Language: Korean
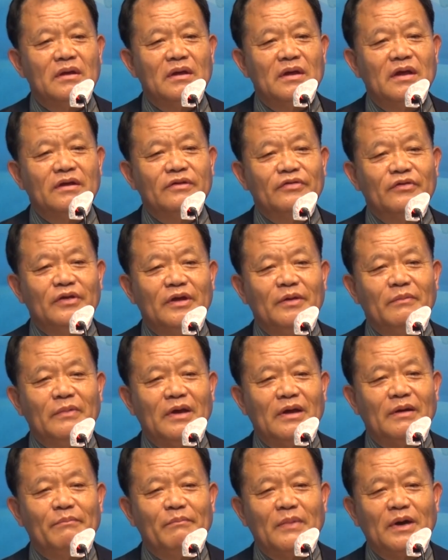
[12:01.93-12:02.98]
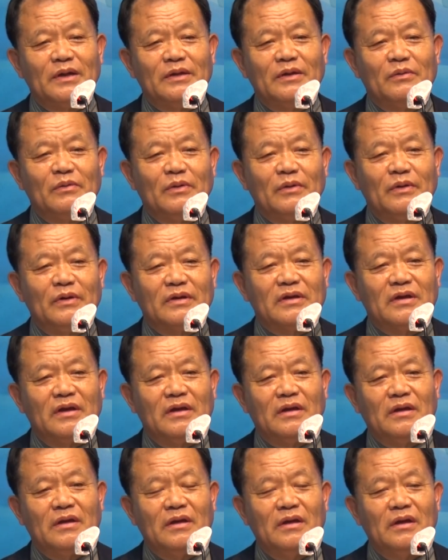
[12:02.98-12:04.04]
예수님이 한마디로
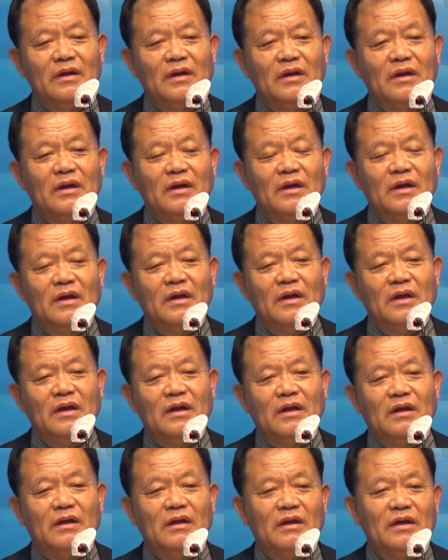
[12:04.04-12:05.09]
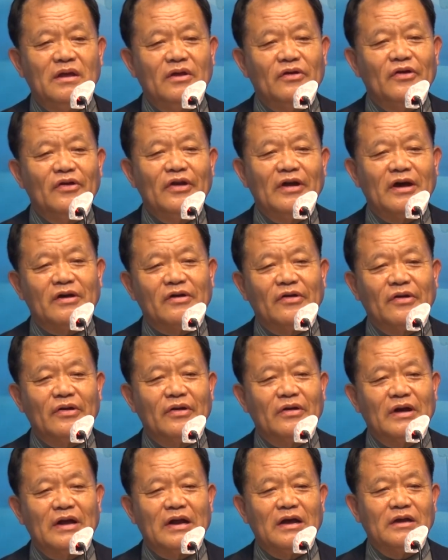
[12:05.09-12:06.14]
이렇게 예, 일어나
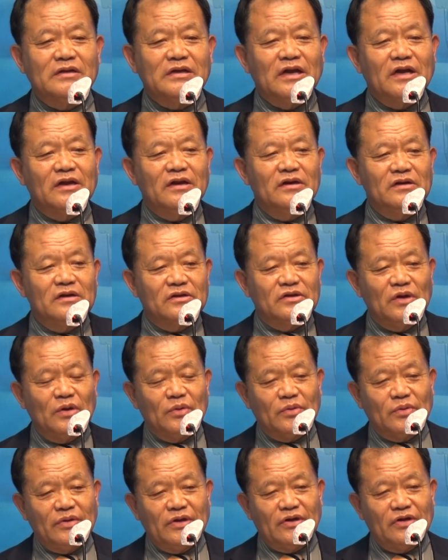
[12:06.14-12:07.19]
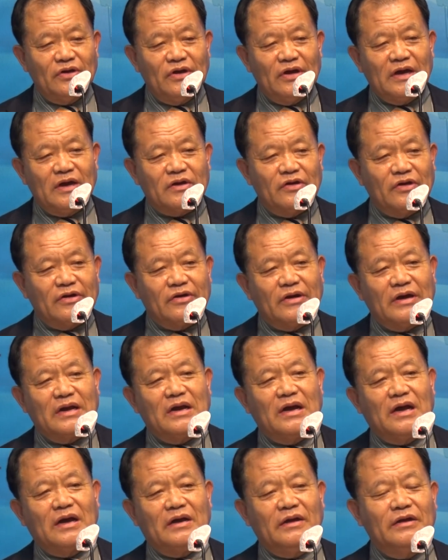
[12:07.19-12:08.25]
걸어가라 자리를 들고 일어나
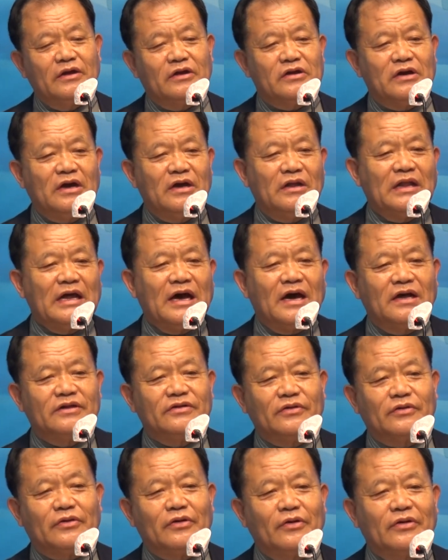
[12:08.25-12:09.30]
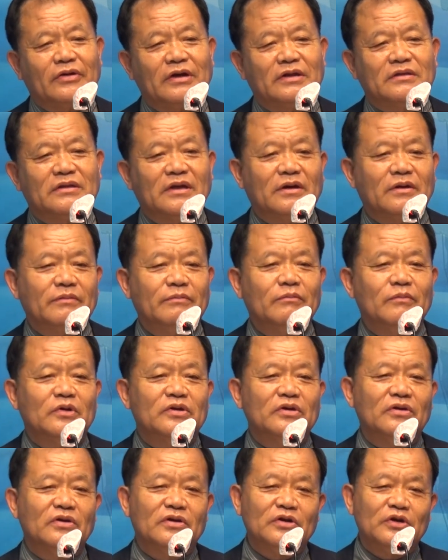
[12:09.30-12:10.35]
걸어가라 하니까 나와서 걸어갔다
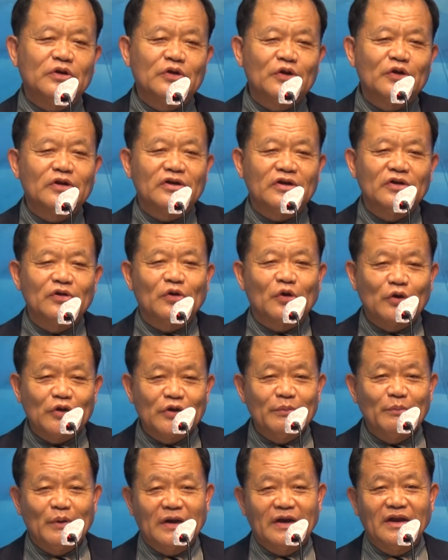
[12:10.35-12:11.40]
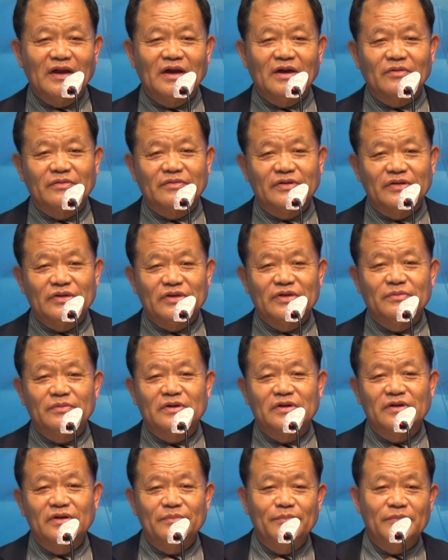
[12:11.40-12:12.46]
그, 그, 그 거짓말이라고 그러지
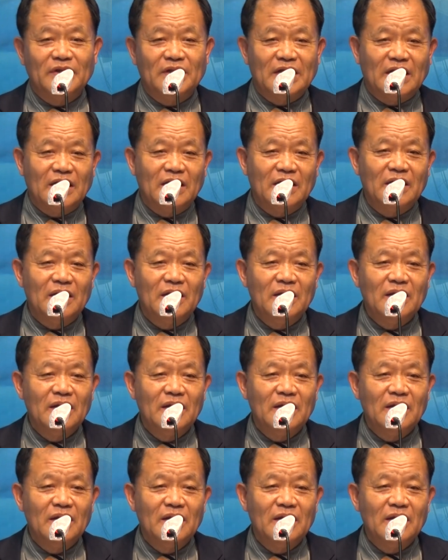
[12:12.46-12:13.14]
그럽니다